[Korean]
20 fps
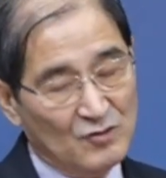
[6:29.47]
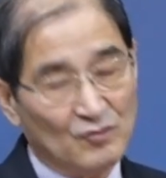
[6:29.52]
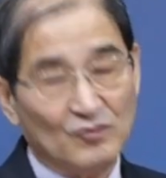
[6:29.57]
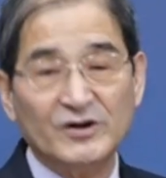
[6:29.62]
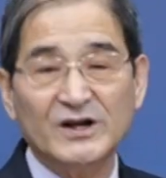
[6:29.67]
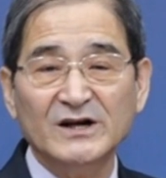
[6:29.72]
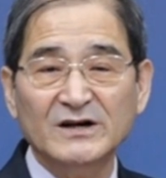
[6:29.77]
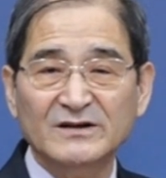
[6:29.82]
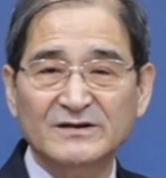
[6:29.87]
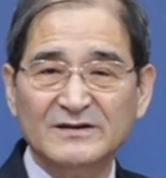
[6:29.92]

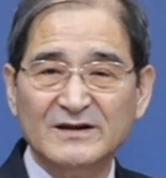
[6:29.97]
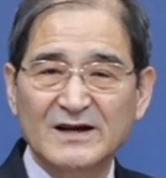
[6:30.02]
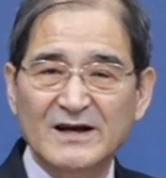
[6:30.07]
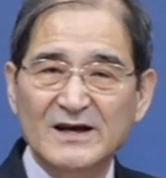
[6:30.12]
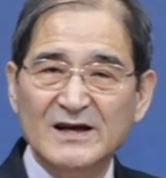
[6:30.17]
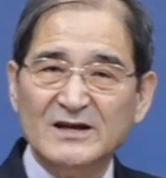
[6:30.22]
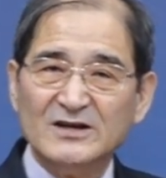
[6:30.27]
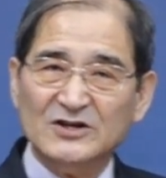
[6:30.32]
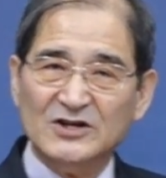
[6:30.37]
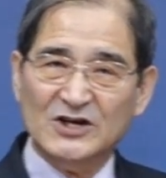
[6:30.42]
우리는
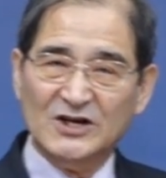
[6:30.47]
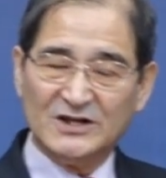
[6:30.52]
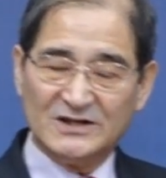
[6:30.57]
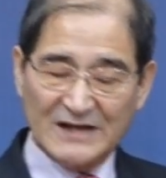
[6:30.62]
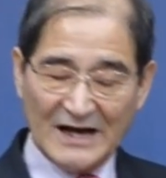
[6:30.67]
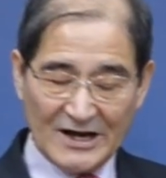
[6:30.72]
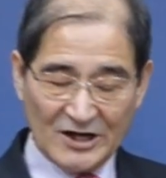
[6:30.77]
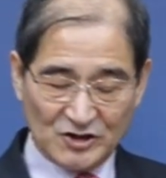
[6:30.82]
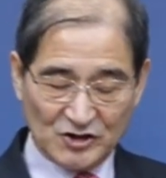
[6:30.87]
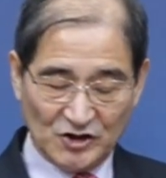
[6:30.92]
이
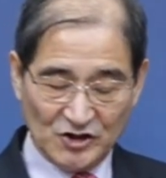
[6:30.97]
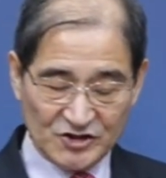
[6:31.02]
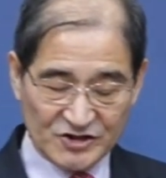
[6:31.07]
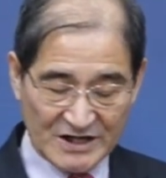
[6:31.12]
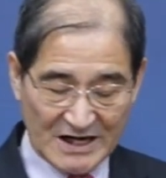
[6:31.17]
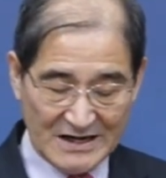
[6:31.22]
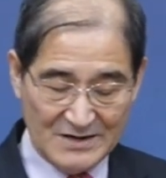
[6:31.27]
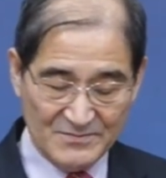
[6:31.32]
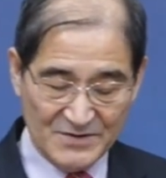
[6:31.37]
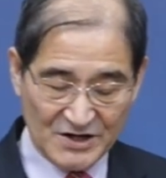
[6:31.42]
땅에서
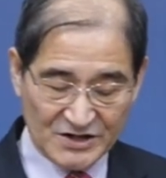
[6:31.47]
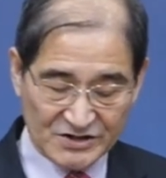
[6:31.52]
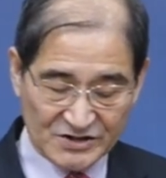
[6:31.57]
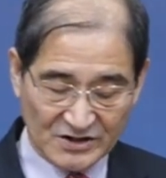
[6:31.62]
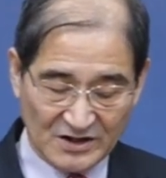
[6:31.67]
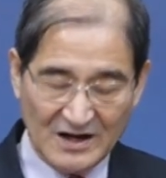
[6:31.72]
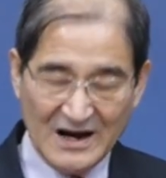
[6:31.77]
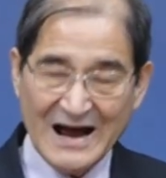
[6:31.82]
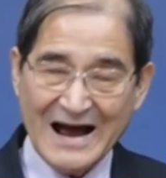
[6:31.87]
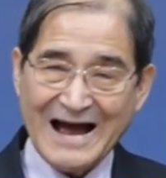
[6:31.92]

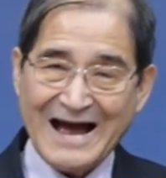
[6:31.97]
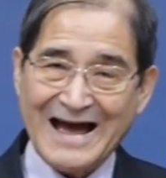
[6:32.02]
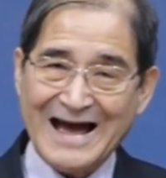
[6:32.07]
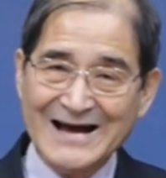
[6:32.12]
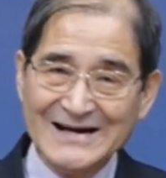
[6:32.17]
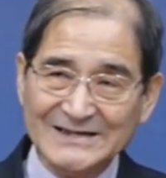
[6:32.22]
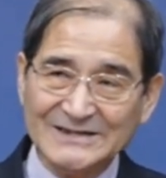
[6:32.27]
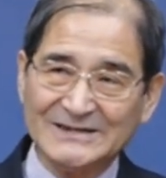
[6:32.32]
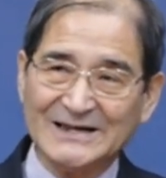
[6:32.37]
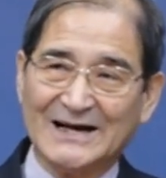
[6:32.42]
살면서
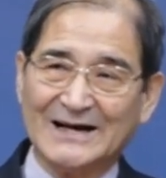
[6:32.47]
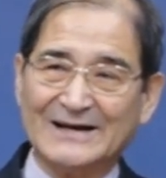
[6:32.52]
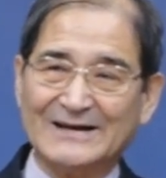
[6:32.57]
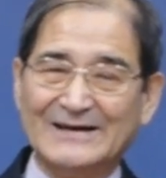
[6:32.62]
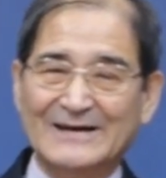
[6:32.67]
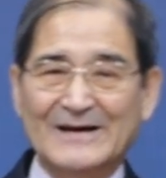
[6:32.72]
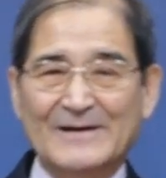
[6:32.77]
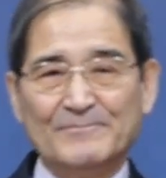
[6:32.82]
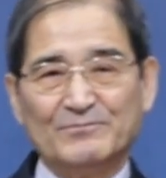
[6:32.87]
항상